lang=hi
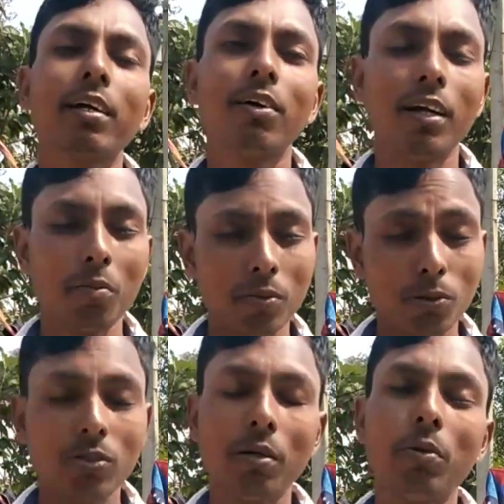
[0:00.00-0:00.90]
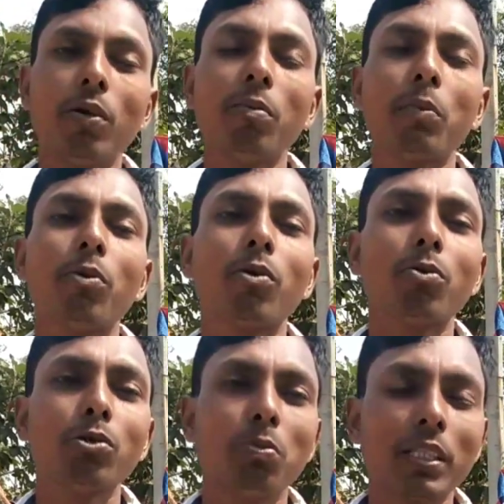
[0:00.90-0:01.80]
कल हम दूसरे वीडियो में आप लोग को
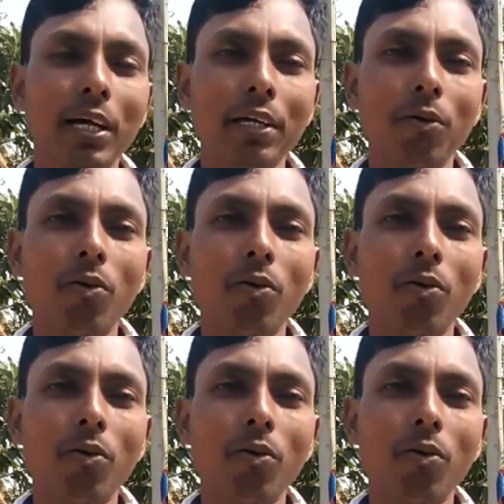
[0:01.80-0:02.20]
कुछ बताएंगे